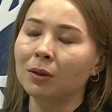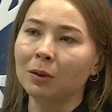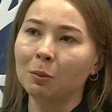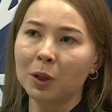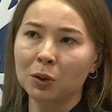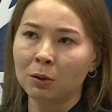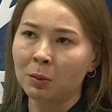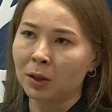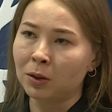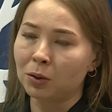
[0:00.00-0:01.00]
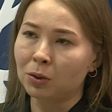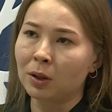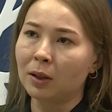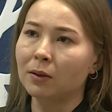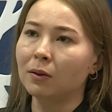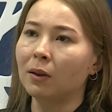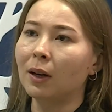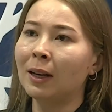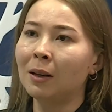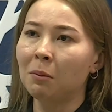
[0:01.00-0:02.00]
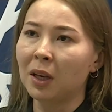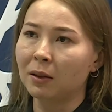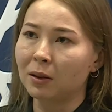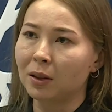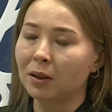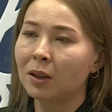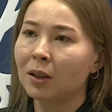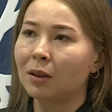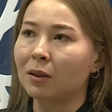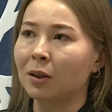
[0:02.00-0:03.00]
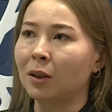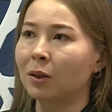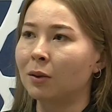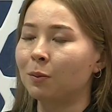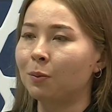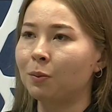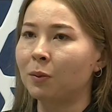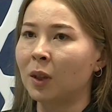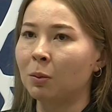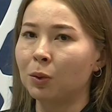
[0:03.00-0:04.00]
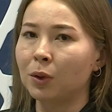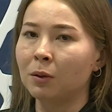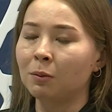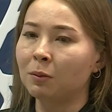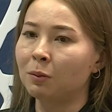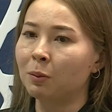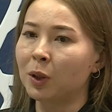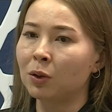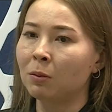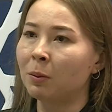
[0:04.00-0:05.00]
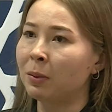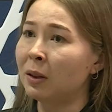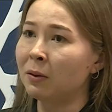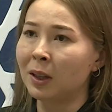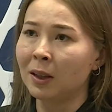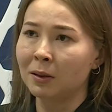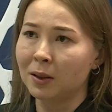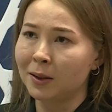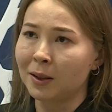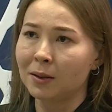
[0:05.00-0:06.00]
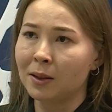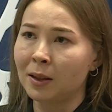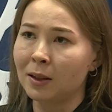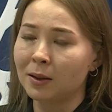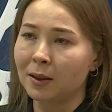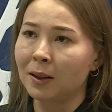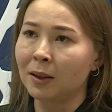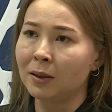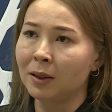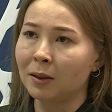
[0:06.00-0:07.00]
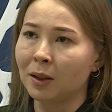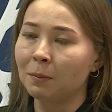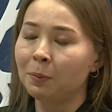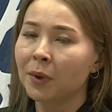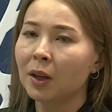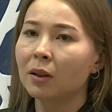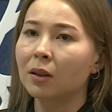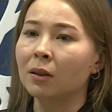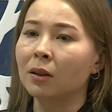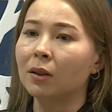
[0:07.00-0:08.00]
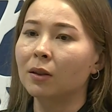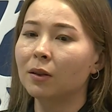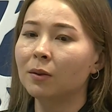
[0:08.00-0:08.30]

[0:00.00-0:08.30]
а, пособия от государства, алименты, а, допустим, пособия по инвалидности, если есть такие да. детки. А,